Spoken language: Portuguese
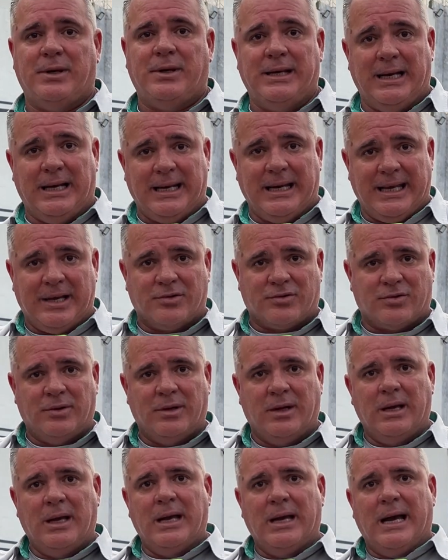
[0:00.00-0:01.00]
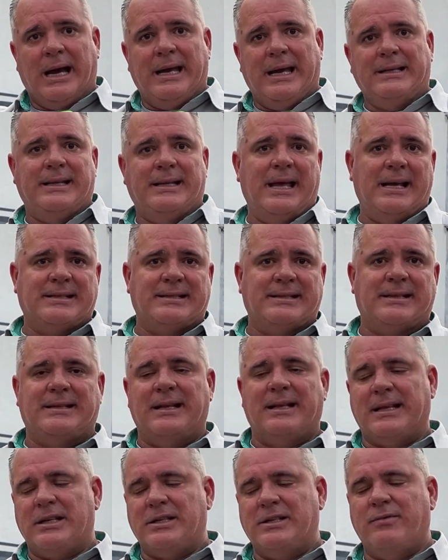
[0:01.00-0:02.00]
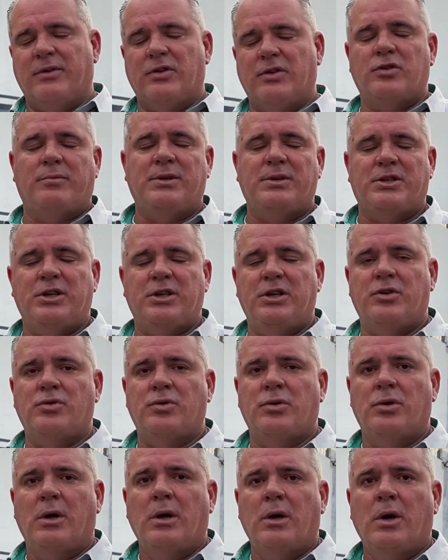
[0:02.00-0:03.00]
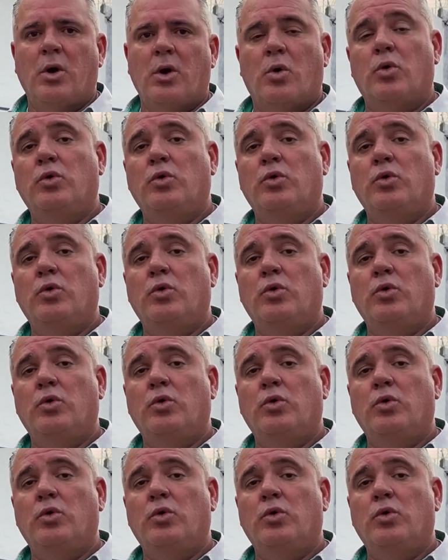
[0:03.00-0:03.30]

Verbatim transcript: ileso aí dessas tentativas de homicídio, o